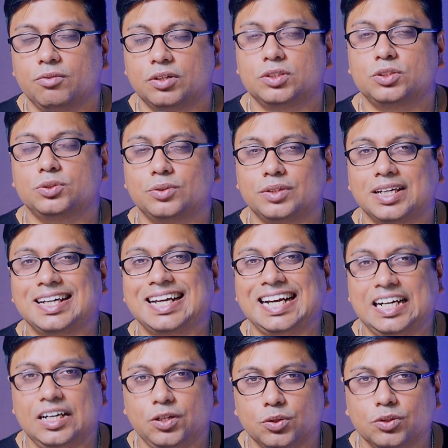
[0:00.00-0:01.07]
फॉर शूटिंग
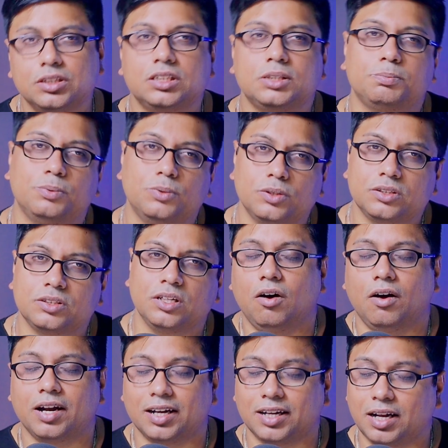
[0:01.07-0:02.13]
इंडोर स्पोर्ट्स
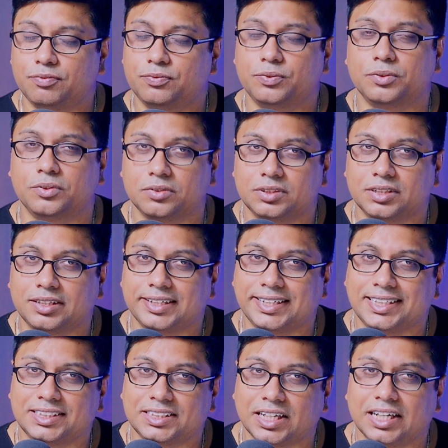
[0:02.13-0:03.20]
और अगर आप फोटो
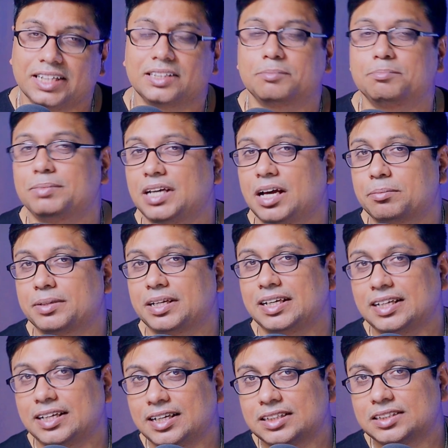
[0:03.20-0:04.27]
जर्नलिस्ट हैं तब भी आपके
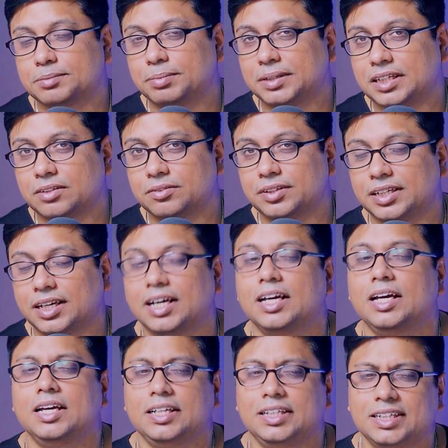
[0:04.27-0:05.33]
लिए लेंस बनी हुई है
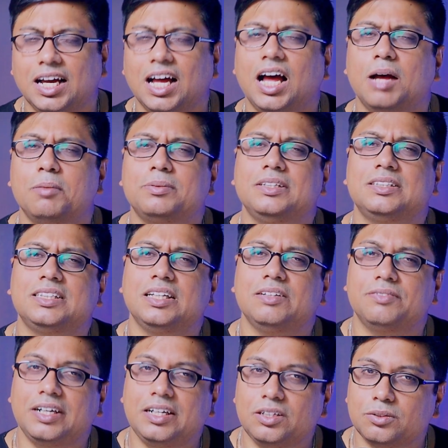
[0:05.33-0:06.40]
या आप किसी
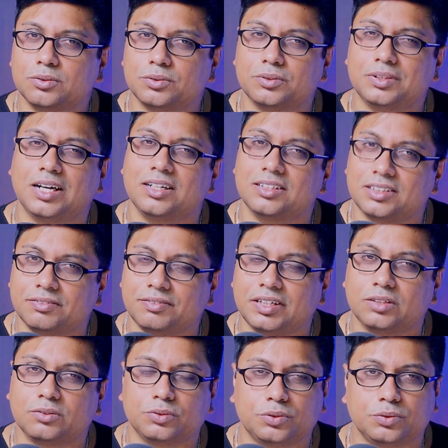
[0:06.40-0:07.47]
इवेंट को डांस
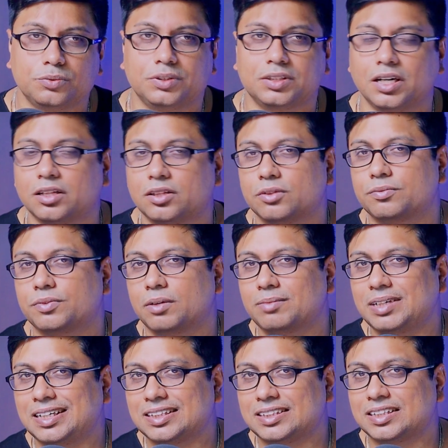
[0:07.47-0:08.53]
इवेंट को शूट करते हो फ्रॉम
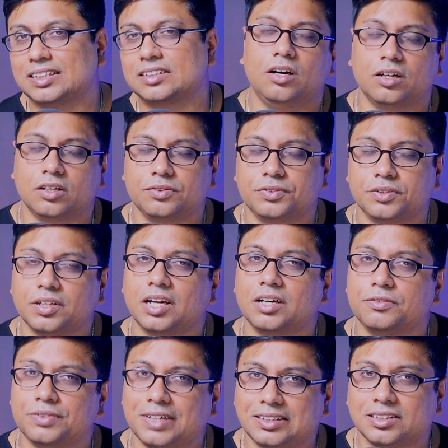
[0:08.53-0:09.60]
अ डिस्टेंस और इफ यू आर
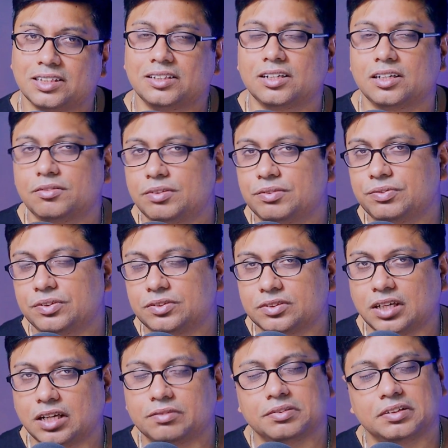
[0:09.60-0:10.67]
अ फैशन रनवे
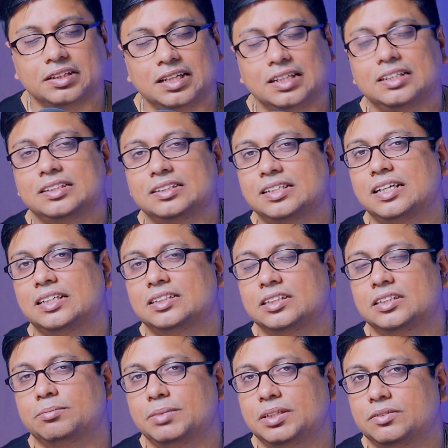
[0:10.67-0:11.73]
फोटोग्राफर देन दिस लेंस
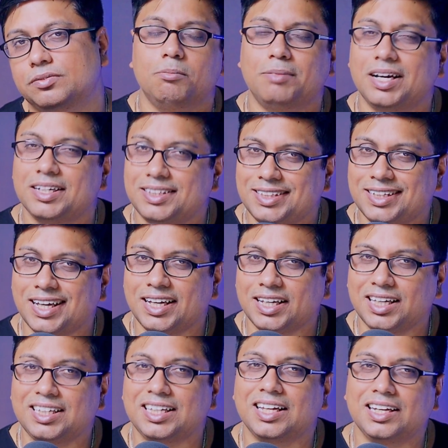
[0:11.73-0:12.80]
इज मेड बात यह है
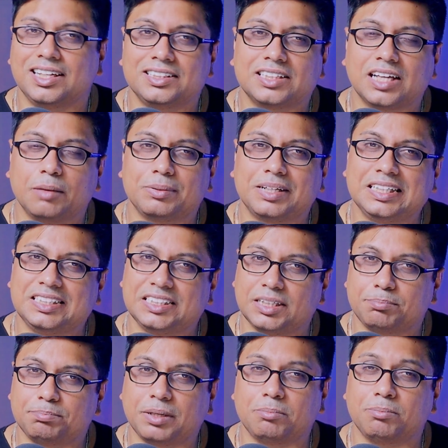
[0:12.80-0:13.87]
कि ये लेंस आपके
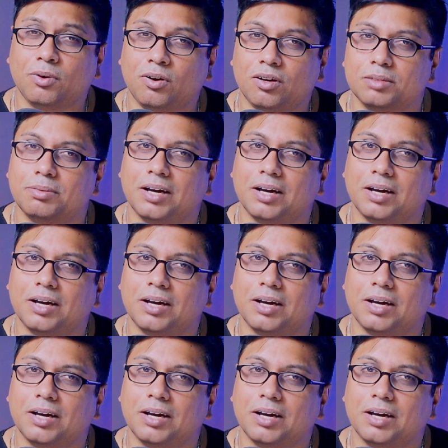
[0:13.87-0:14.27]
जेब पर बहुत